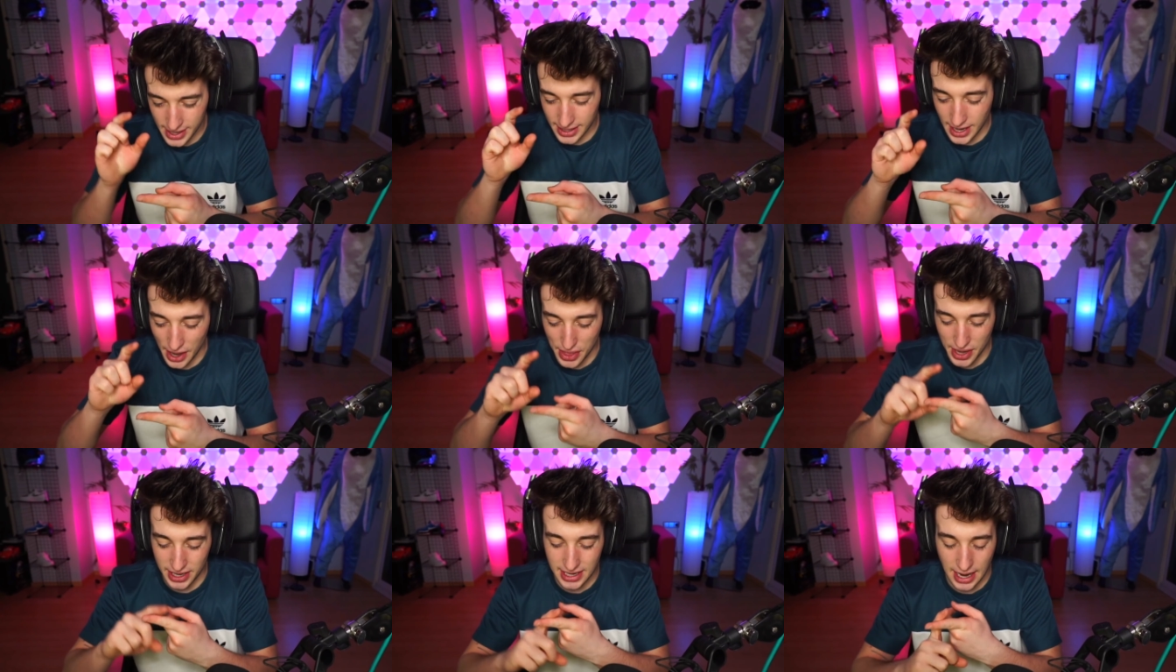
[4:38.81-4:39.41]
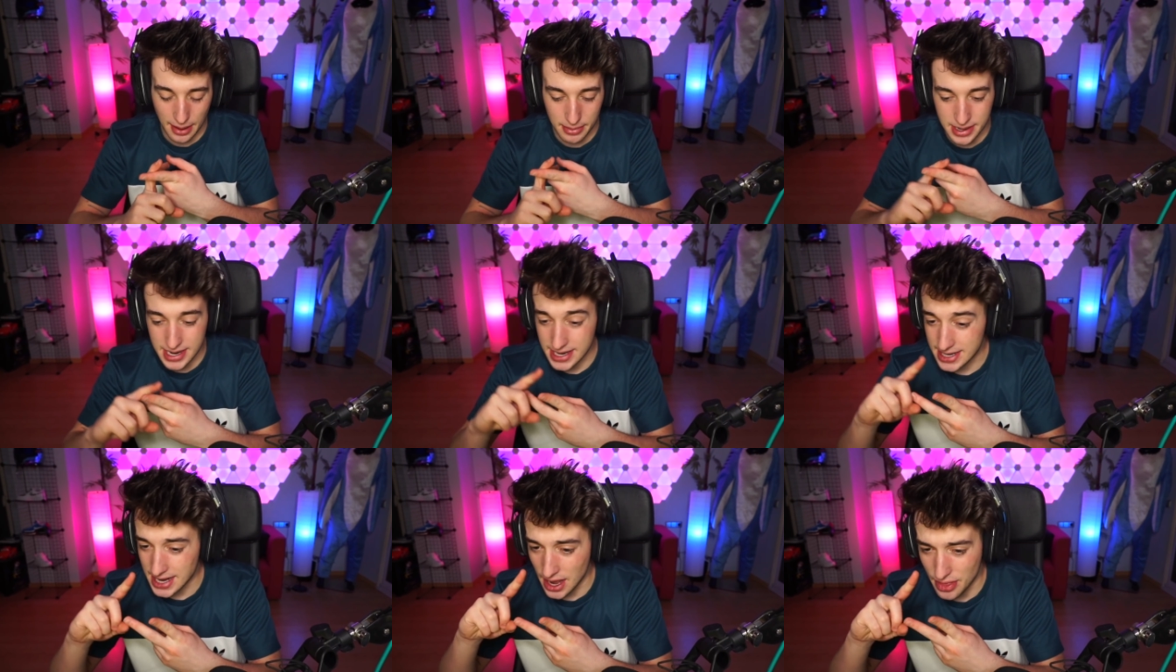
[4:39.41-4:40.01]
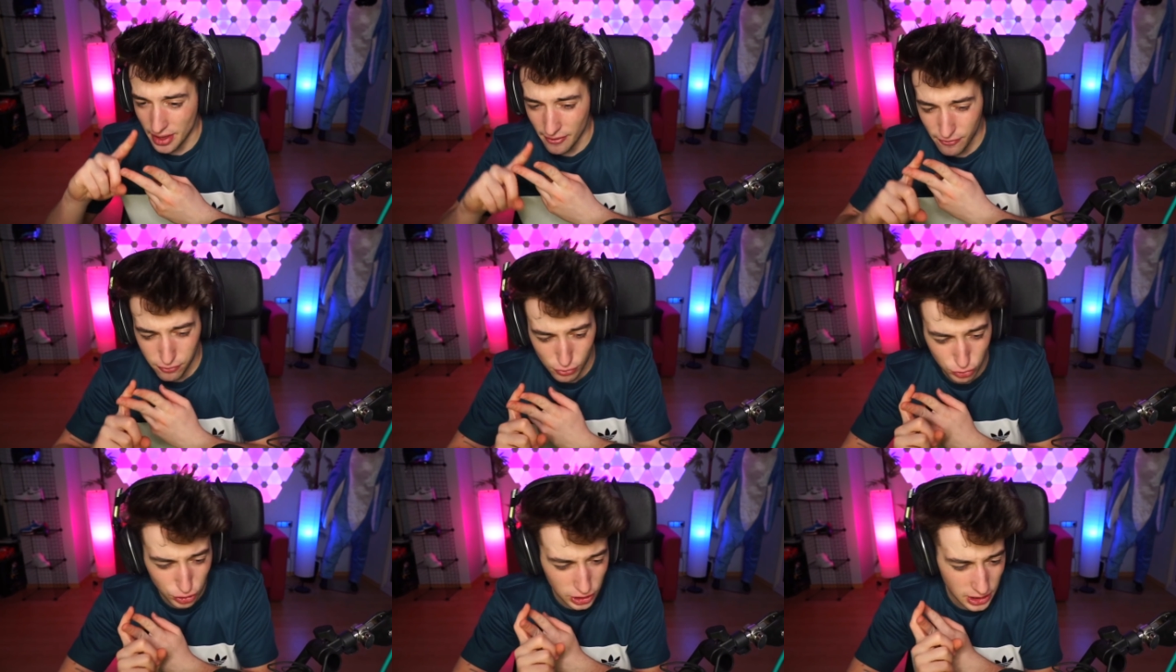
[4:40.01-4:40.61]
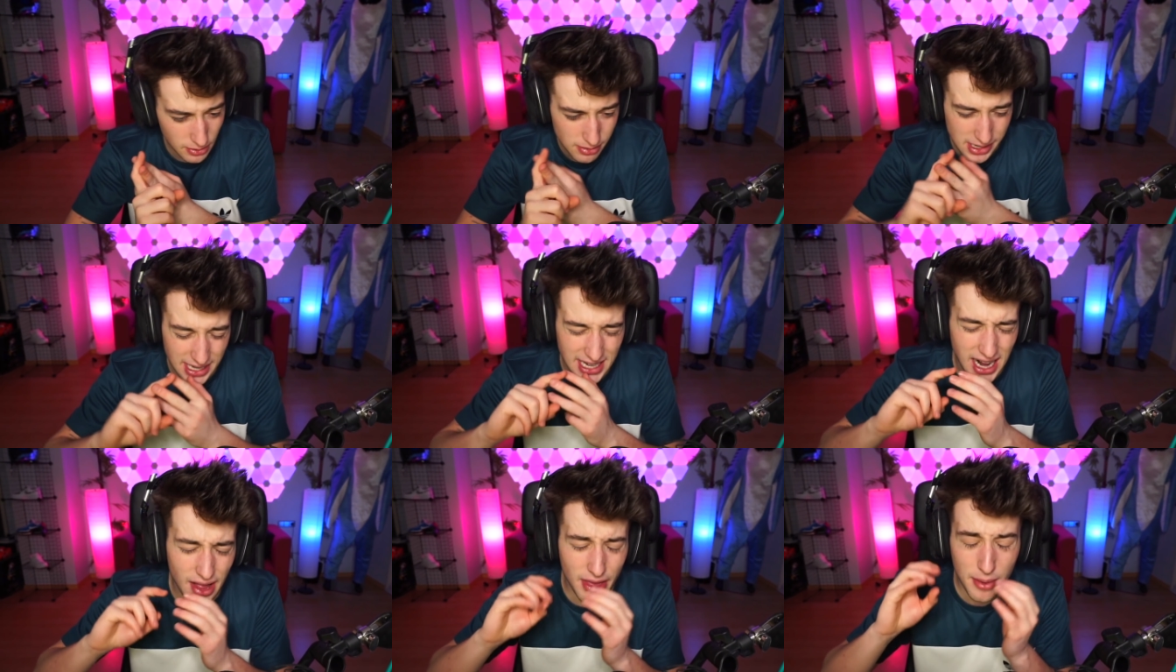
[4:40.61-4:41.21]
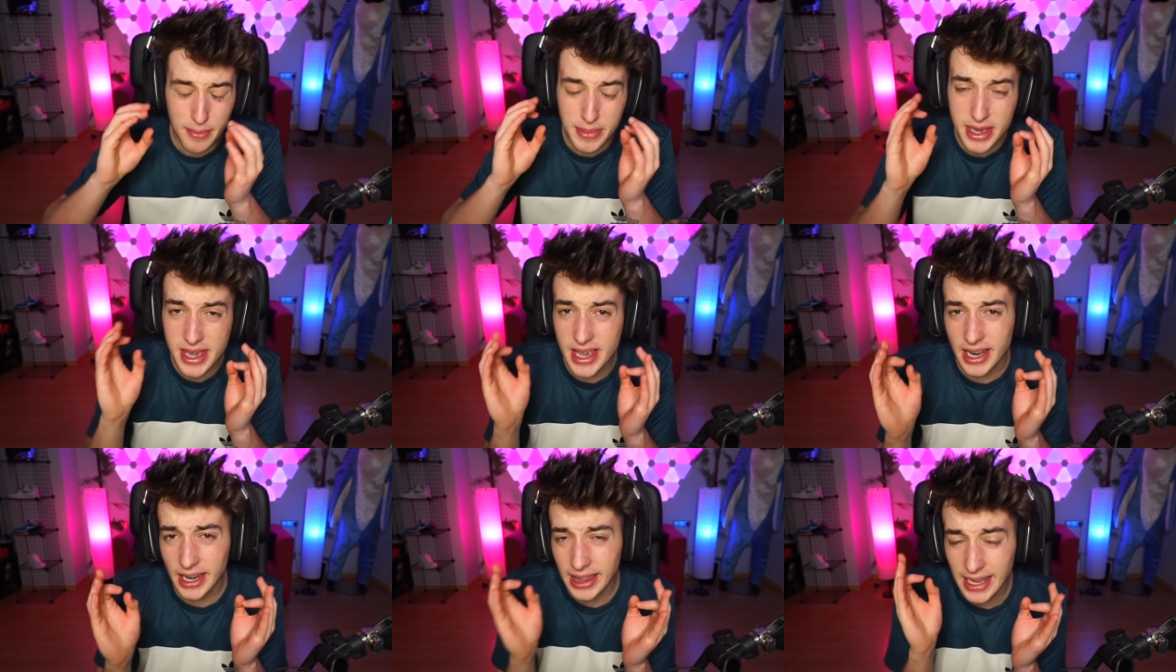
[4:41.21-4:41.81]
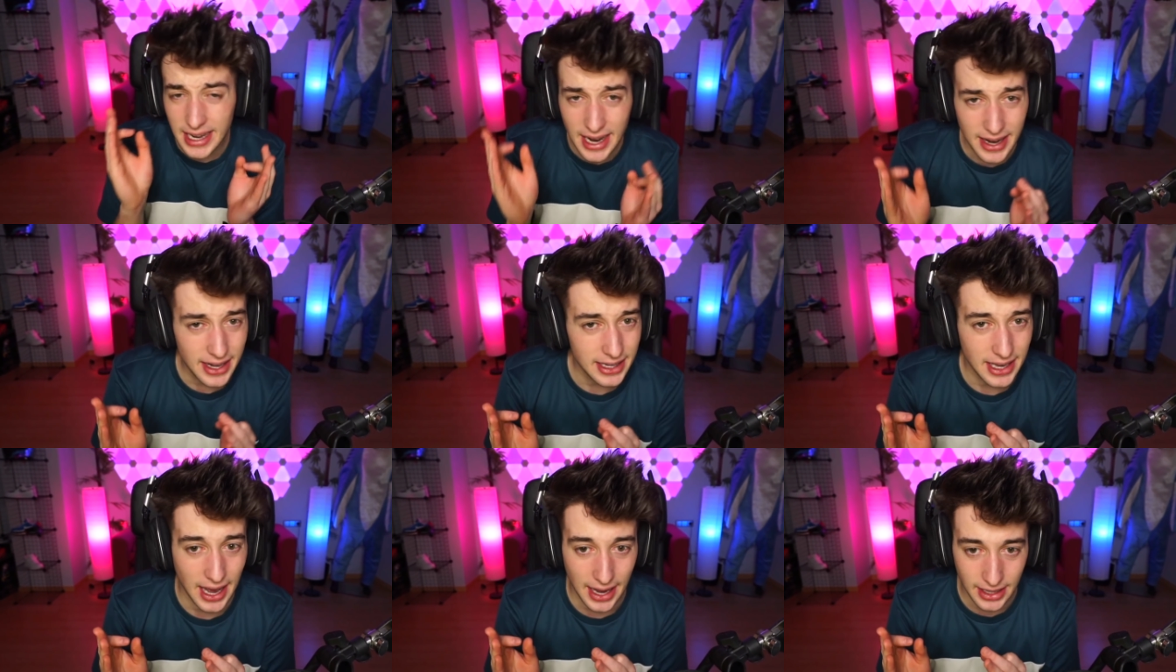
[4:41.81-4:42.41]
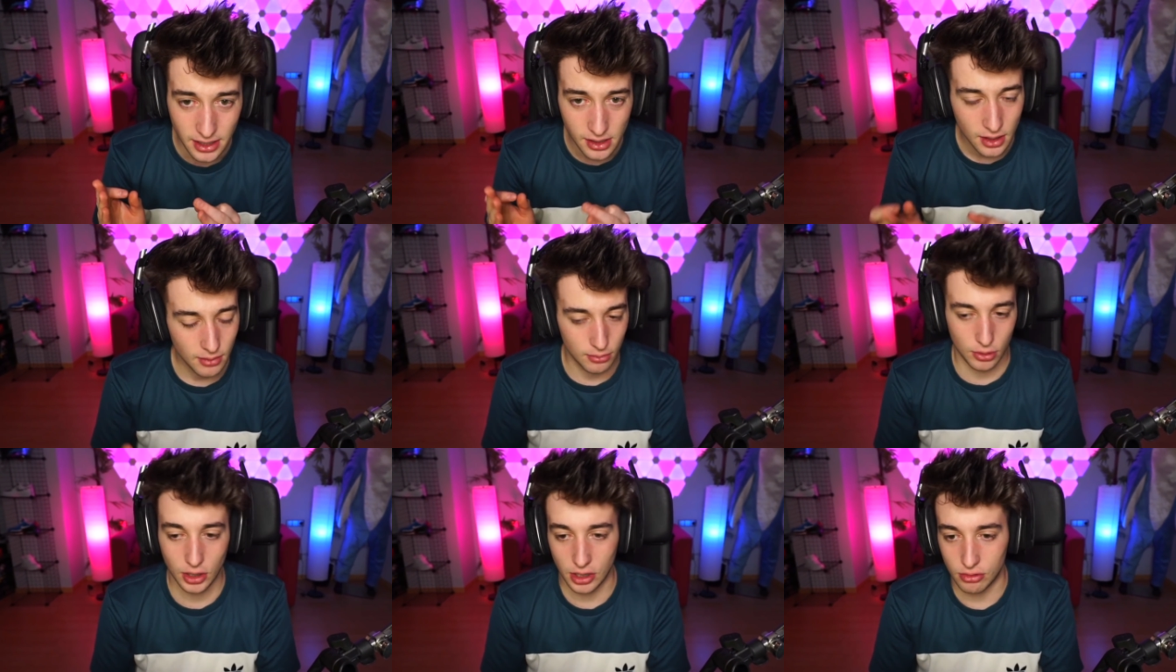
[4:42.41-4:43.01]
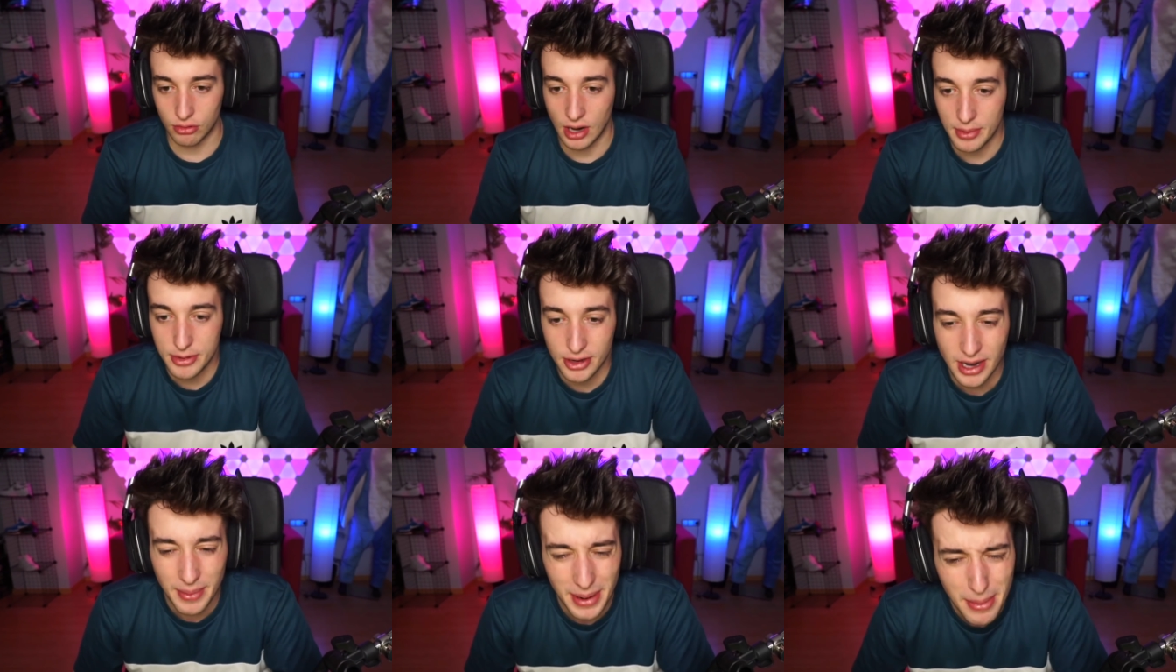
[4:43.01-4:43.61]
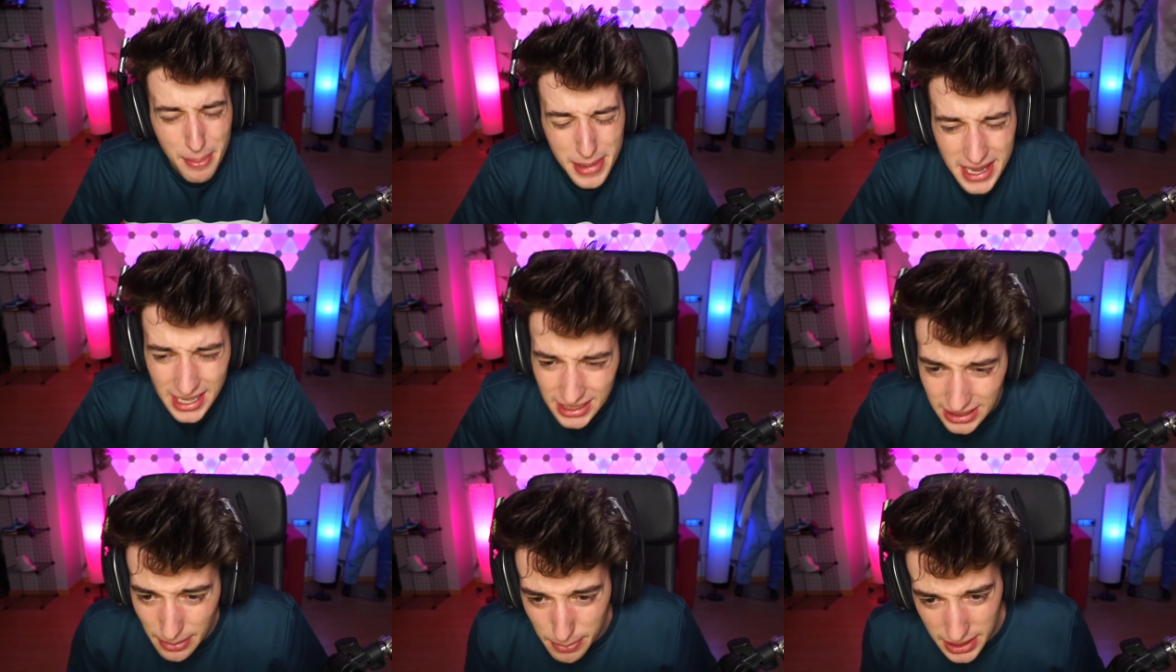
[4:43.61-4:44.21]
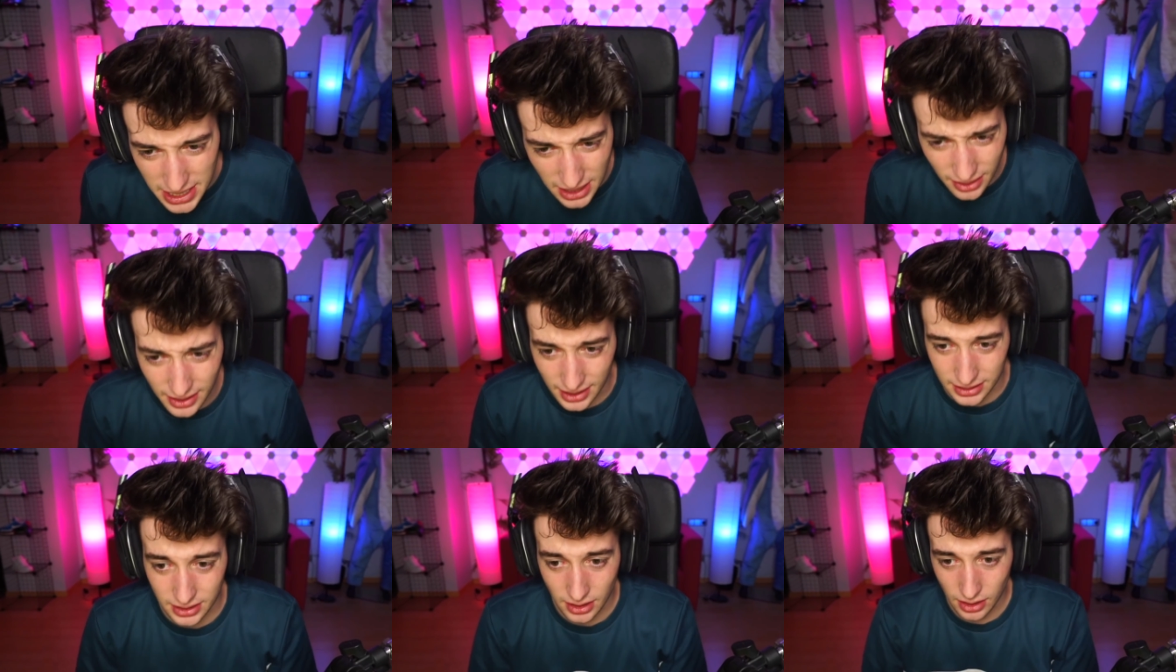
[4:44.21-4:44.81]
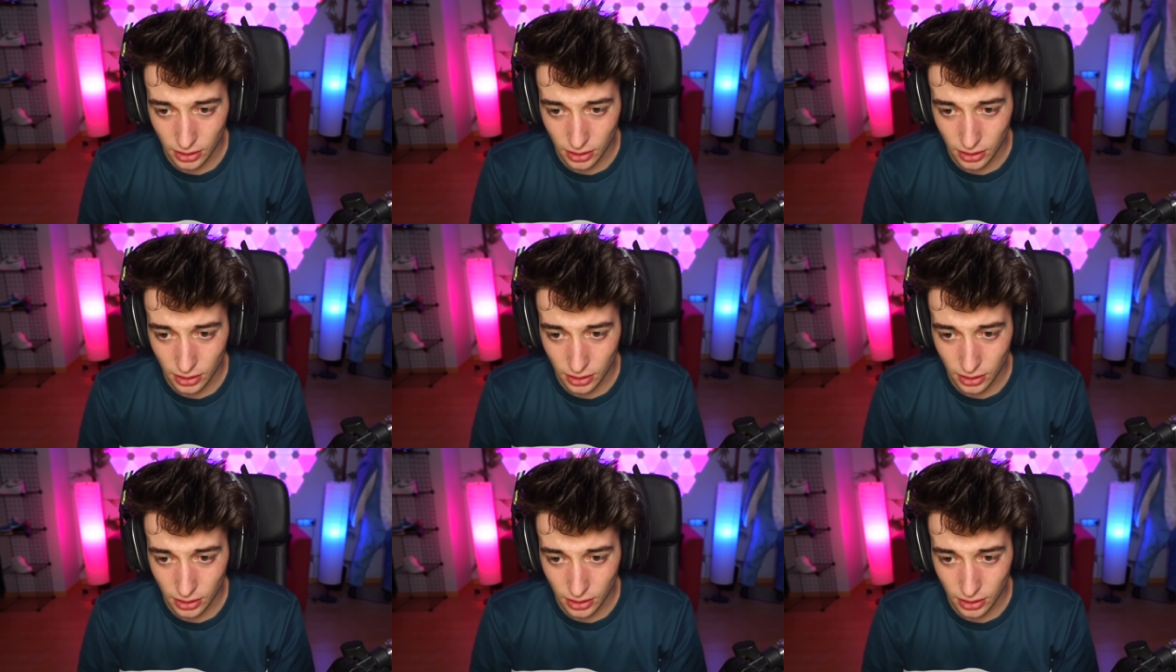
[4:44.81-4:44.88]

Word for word: cada cable, cada fusible, cada mierda enana que hay. Bro, que en un avión habrá miles de mierdas.